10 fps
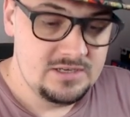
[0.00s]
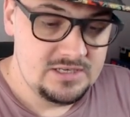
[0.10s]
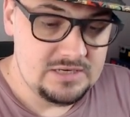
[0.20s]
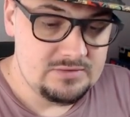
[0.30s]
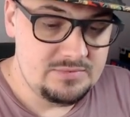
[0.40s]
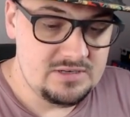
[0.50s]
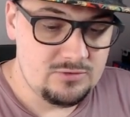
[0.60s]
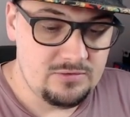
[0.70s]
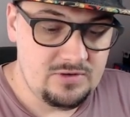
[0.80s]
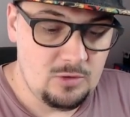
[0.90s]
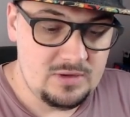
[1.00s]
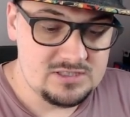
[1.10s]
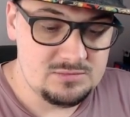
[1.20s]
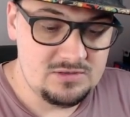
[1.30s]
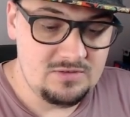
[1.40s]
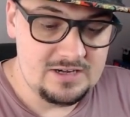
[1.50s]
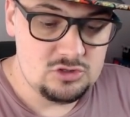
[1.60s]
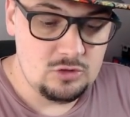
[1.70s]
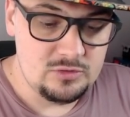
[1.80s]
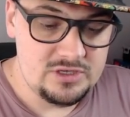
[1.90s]
Hier haben wir Visa VV Max mit
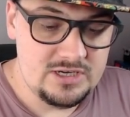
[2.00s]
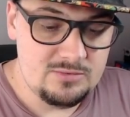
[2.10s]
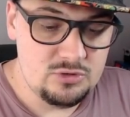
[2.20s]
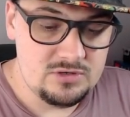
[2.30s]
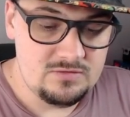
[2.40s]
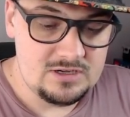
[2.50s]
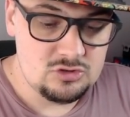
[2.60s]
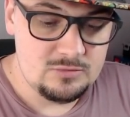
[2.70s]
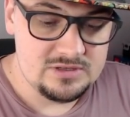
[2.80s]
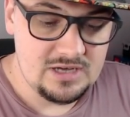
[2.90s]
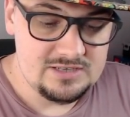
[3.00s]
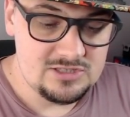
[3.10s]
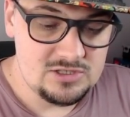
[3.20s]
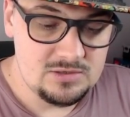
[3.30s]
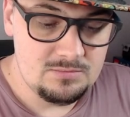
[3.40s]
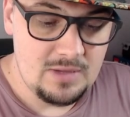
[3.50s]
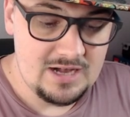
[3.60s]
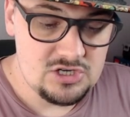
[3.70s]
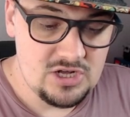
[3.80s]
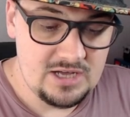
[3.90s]
Waldsturm und Gigablüte. Waldsturm macht 30
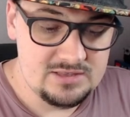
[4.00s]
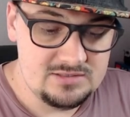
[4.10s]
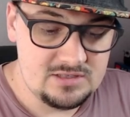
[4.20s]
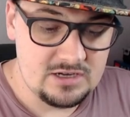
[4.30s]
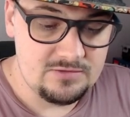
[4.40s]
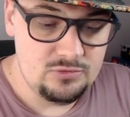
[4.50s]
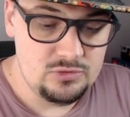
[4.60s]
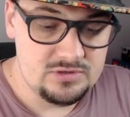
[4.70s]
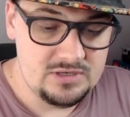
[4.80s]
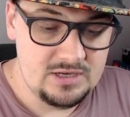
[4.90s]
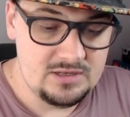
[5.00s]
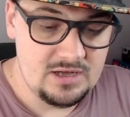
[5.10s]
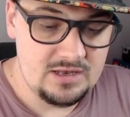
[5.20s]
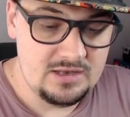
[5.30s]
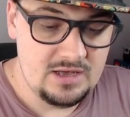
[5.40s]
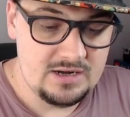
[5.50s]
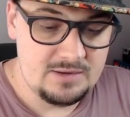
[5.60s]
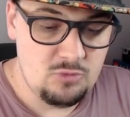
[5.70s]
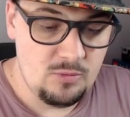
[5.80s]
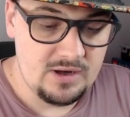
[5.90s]
Mal Schaden. Diese Attacke fügt jeden an all
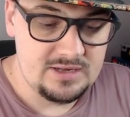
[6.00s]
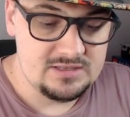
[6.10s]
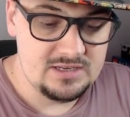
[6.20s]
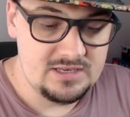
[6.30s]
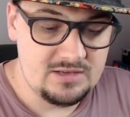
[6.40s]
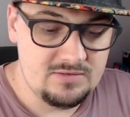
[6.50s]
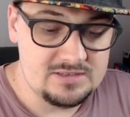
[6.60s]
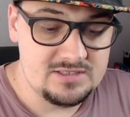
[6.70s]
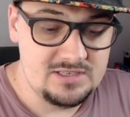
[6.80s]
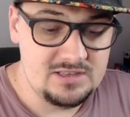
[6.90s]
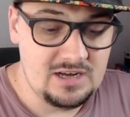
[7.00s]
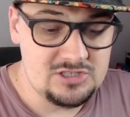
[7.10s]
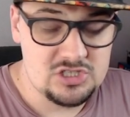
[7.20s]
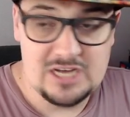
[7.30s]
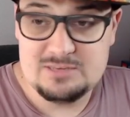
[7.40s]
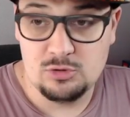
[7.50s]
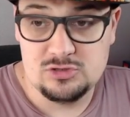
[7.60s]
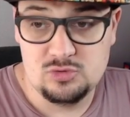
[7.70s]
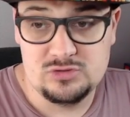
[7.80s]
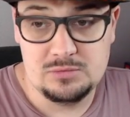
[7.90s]
deinen Pokémon angelegten Energie, Pflanzenenergien 30
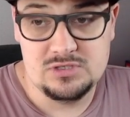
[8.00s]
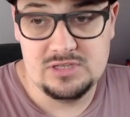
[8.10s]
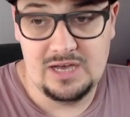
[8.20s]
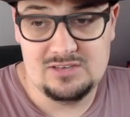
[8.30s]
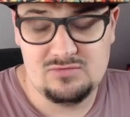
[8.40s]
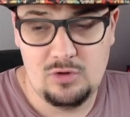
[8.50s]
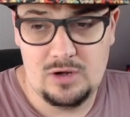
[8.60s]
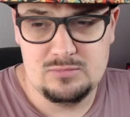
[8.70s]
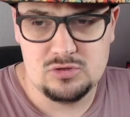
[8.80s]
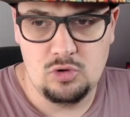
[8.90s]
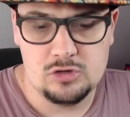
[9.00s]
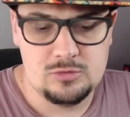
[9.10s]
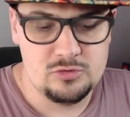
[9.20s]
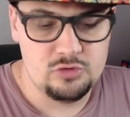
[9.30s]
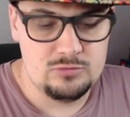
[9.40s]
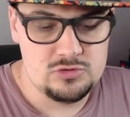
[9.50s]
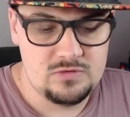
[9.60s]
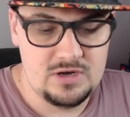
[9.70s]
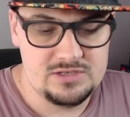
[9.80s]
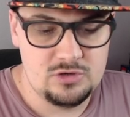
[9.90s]
Schadenspunkte zu. Ziemlich nice, vor allem mit Gortum oder so gemischt
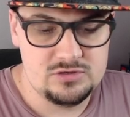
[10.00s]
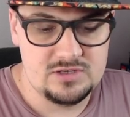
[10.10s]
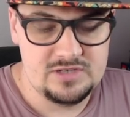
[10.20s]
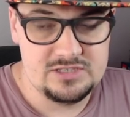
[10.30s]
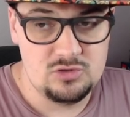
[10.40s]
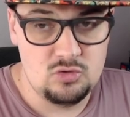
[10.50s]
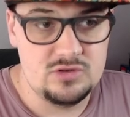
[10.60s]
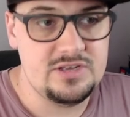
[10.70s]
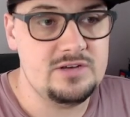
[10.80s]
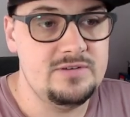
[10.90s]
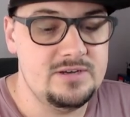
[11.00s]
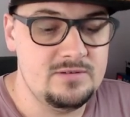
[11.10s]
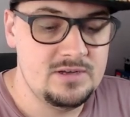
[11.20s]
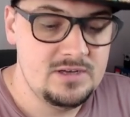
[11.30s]
vielleicht, könnte das echt eine coole Sache werden.